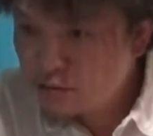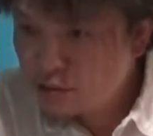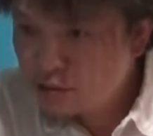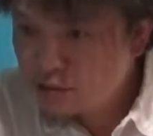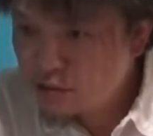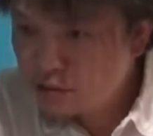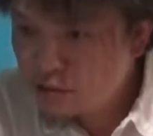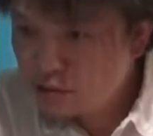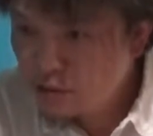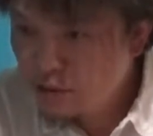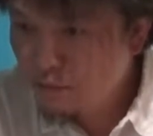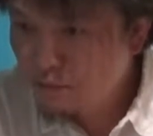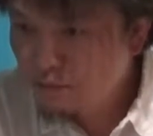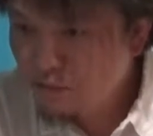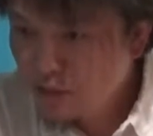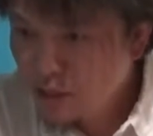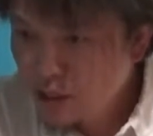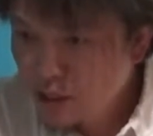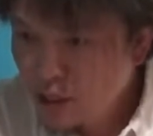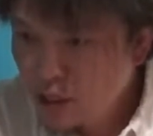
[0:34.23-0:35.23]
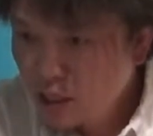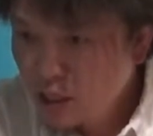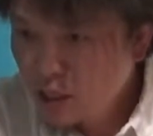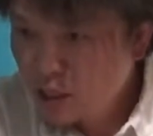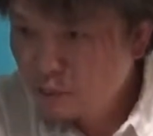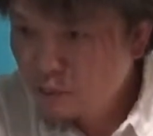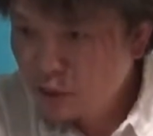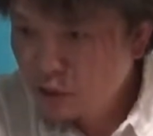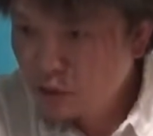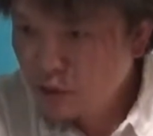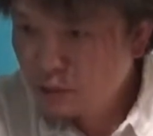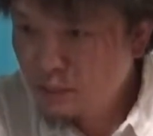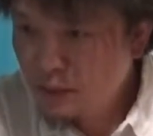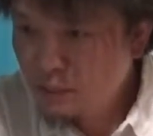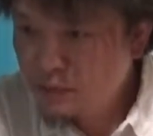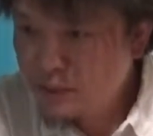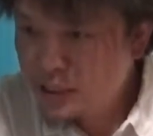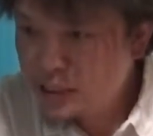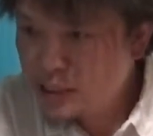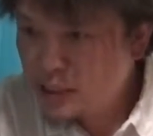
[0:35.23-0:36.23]
明すると、え
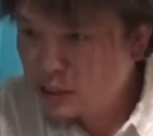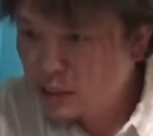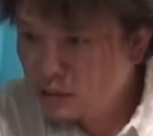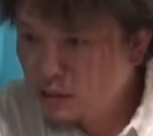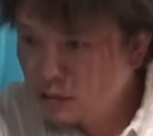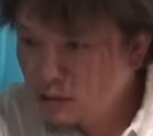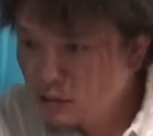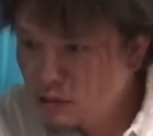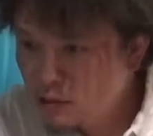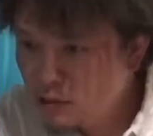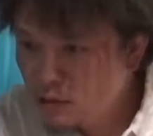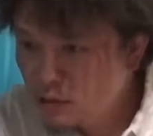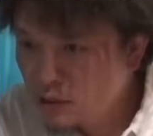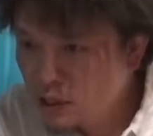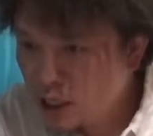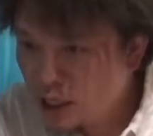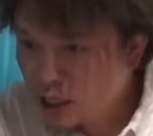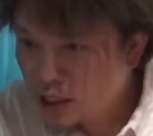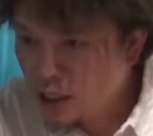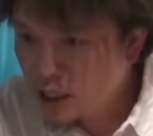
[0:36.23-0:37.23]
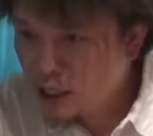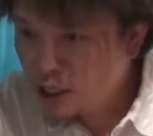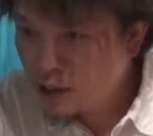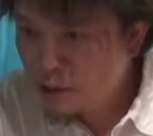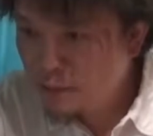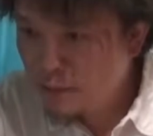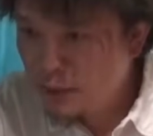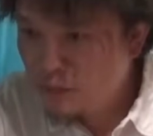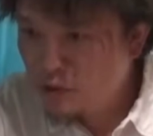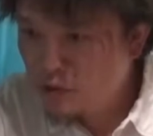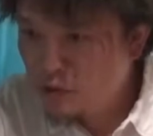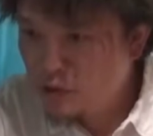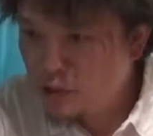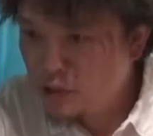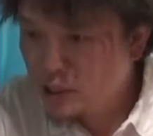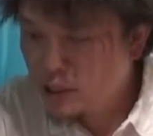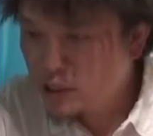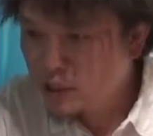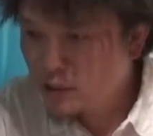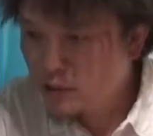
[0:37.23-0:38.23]
パノラマフィーチャリング畠山みゆ
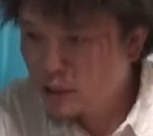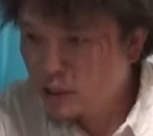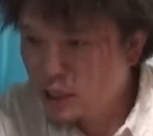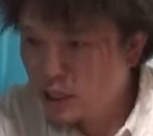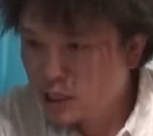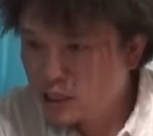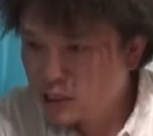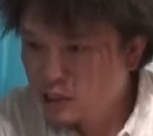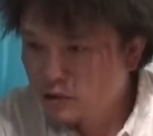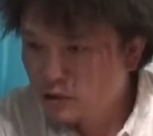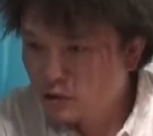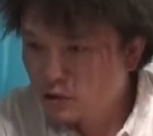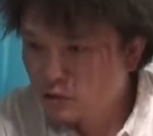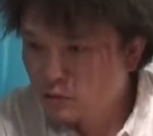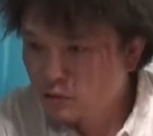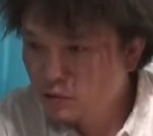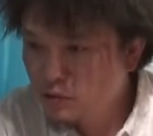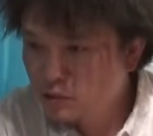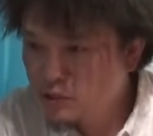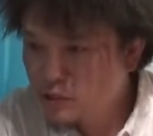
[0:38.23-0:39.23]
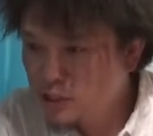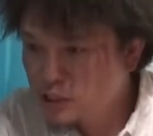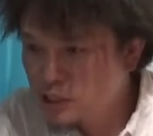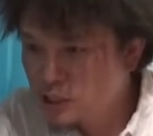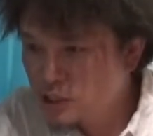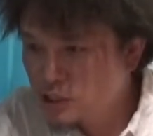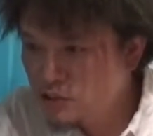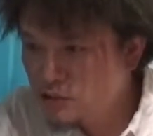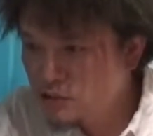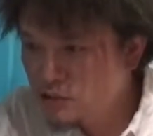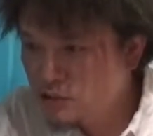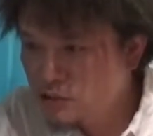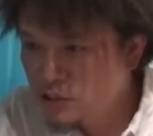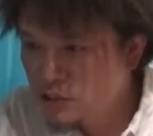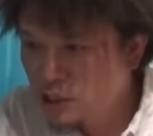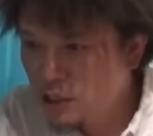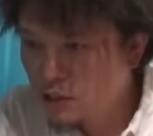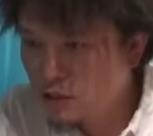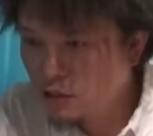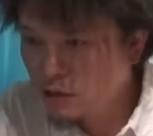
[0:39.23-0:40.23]
き中澤信義
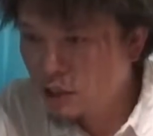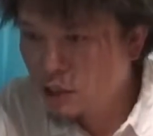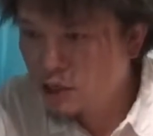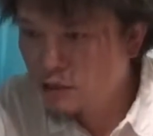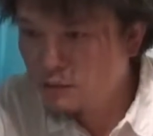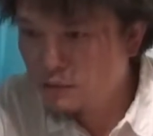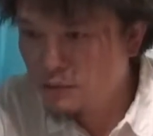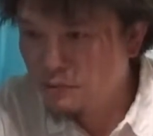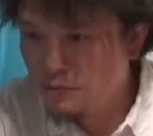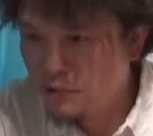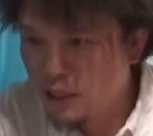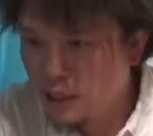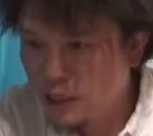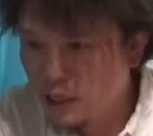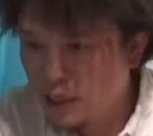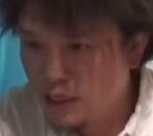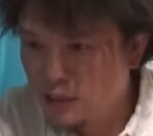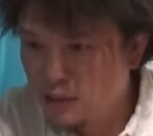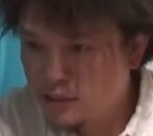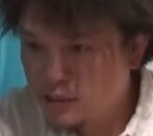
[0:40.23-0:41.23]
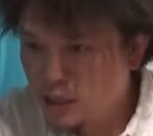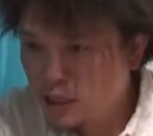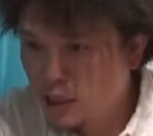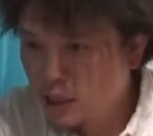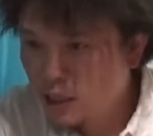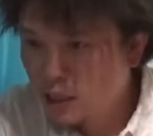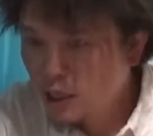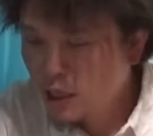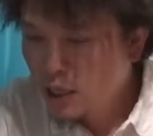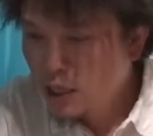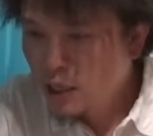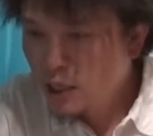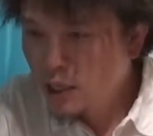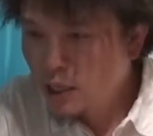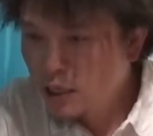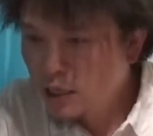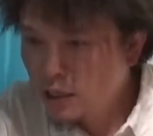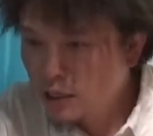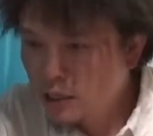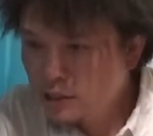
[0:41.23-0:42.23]
2011年のアルバムからですね、
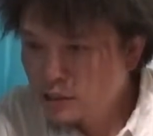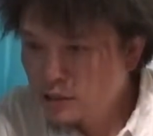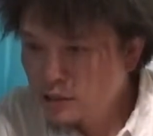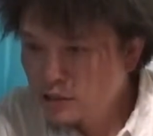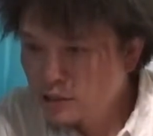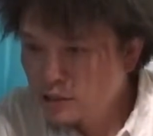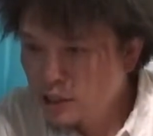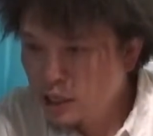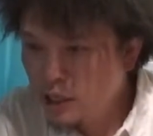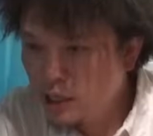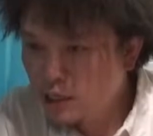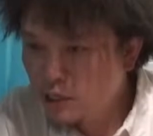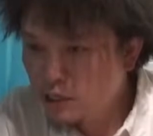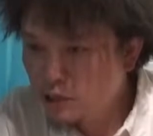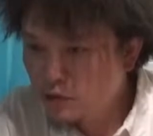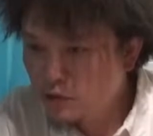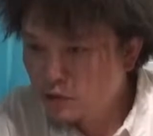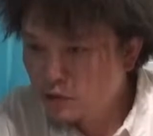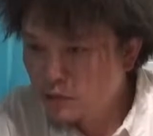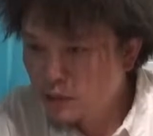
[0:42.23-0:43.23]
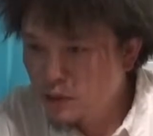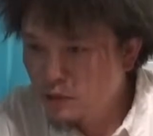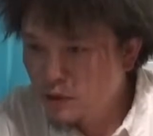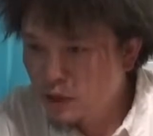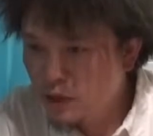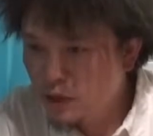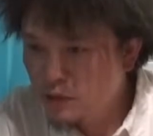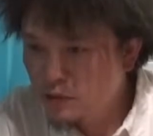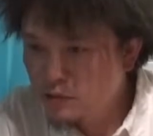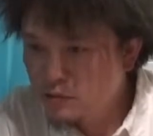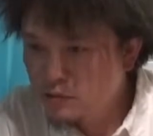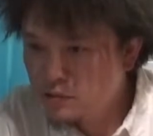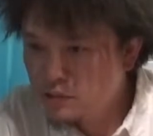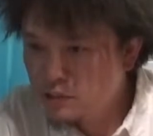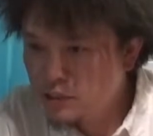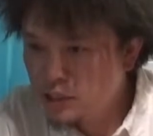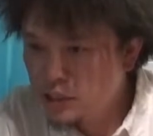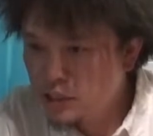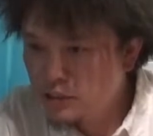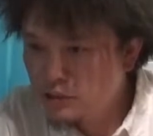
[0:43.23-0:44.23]
えー、そして2曲目は「You
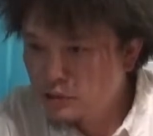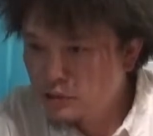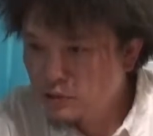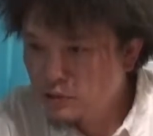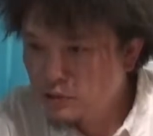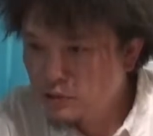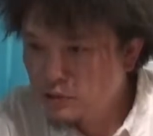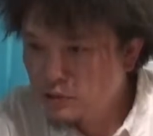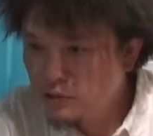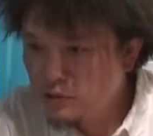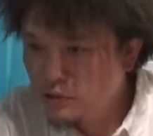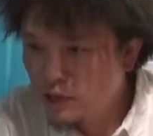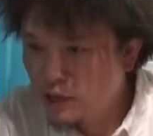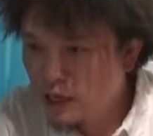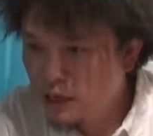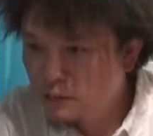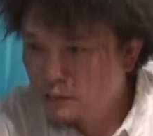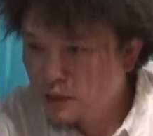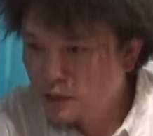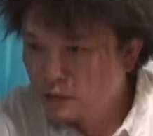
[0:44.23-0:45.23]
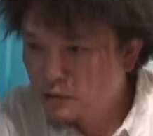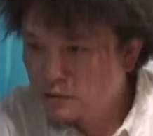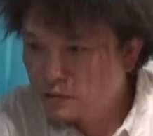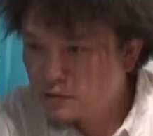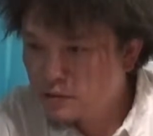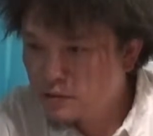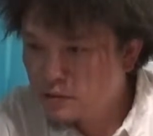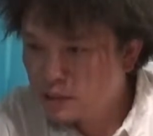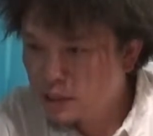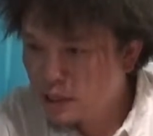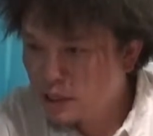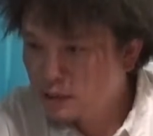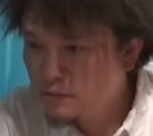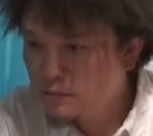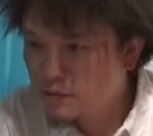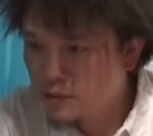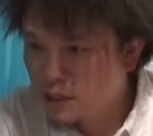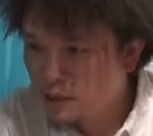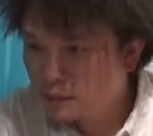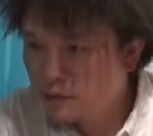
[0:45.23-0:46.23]
Think You Know About
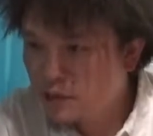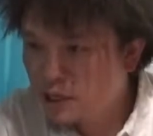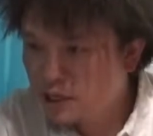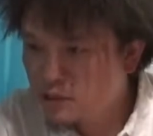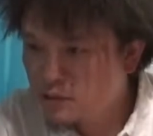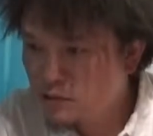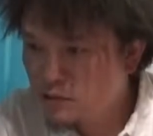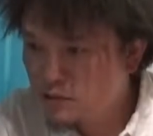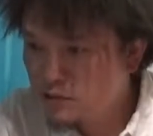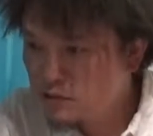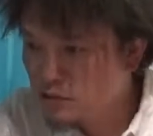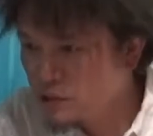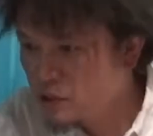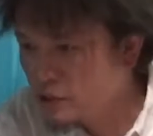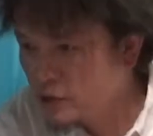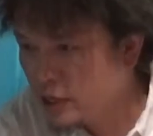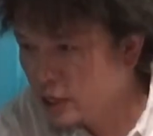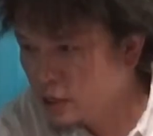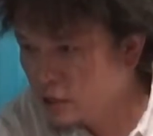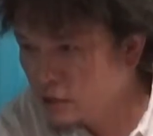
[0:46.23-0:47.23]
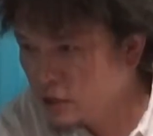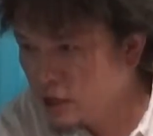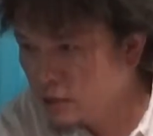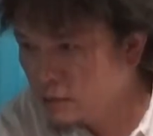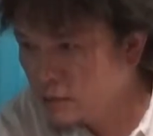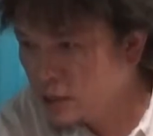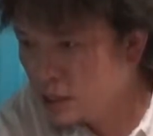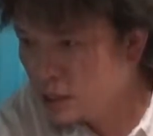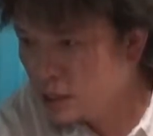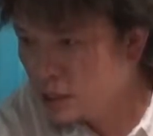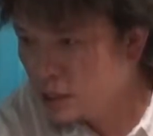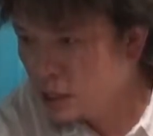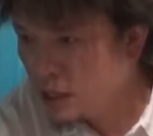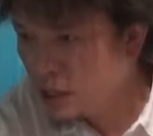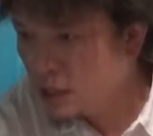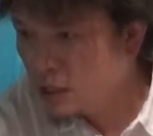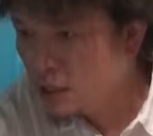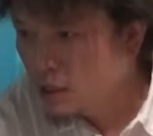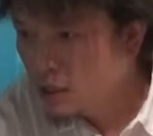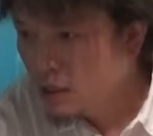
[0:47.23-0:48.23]
Love」カメラソウルこれはドラマ
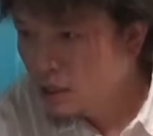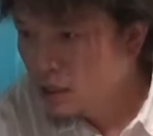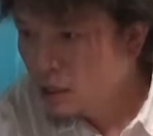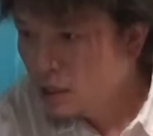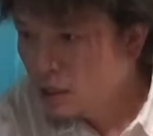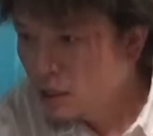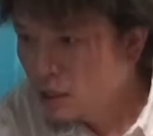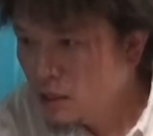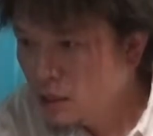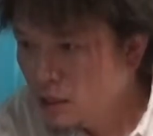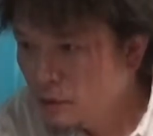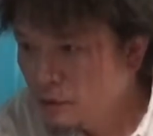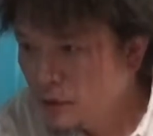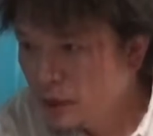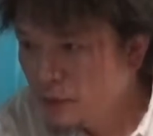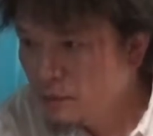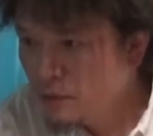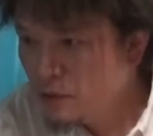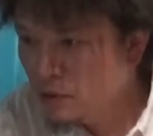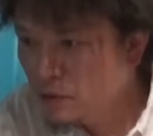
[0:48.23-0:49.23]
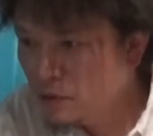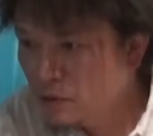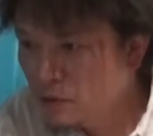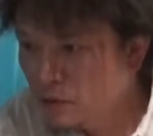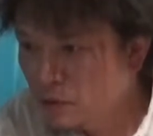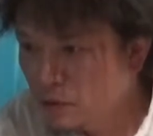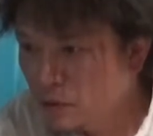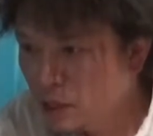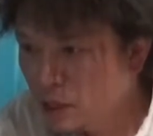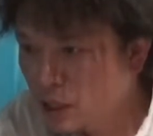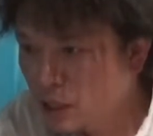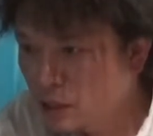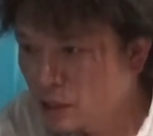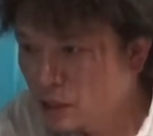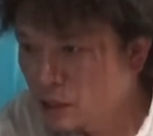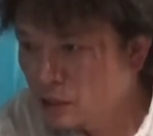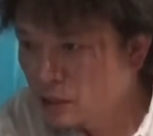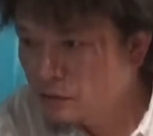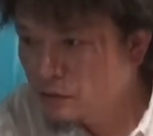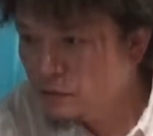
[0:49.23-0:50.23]
が、えー、
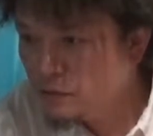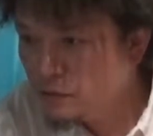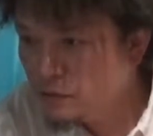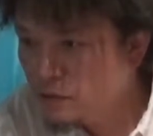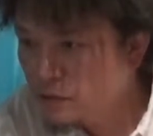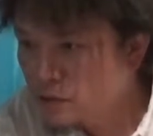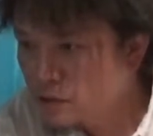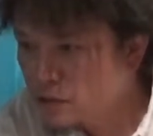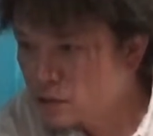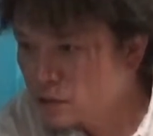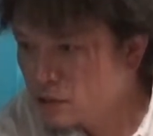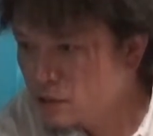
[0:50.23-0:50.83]
ファビオ・デリフォ・